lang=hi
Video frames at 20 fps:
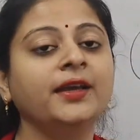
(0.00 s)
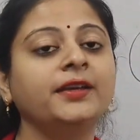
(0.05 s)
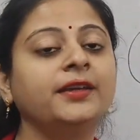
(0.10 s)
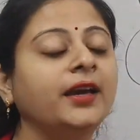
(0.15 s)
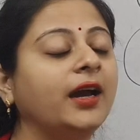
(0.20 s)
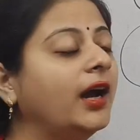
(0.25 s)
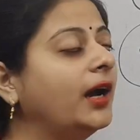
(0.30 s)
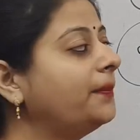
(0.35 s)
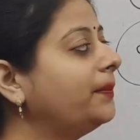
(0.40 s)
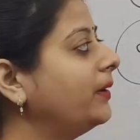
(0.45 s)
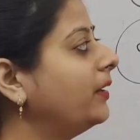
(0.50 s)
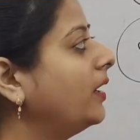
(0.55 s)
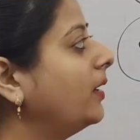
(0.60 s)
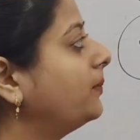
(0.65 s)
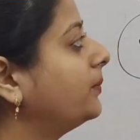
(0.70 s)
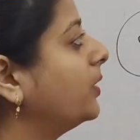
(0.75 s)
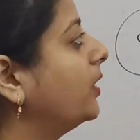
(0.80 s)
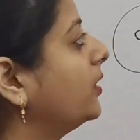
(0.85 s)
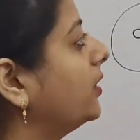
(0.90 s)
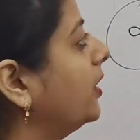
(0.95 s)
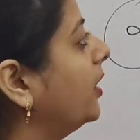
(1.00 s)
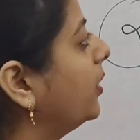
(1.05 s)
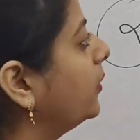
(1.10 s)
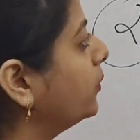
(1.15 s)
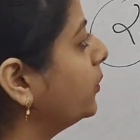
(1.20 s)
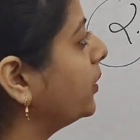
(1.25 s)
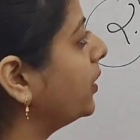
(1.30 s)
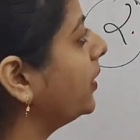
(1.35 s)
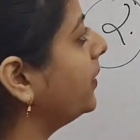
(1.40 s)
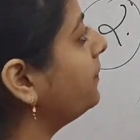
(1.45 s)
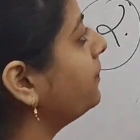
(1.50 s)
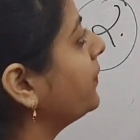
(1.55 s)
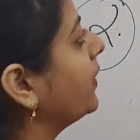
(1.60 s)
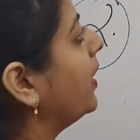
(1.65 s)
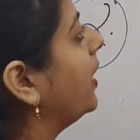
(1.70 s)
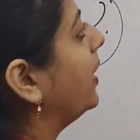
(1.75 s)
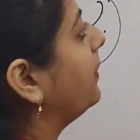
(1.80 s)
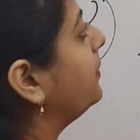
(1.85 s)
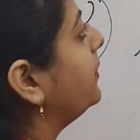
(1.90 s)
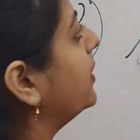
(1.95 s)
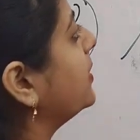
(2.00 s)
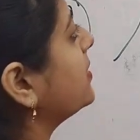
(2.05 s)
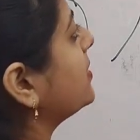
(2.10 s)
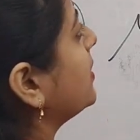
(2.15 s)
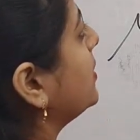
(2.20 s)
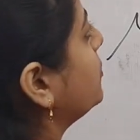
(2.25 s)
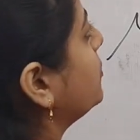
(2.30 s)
यहाँ पर आपका क्या हो रहा है एम ई एस का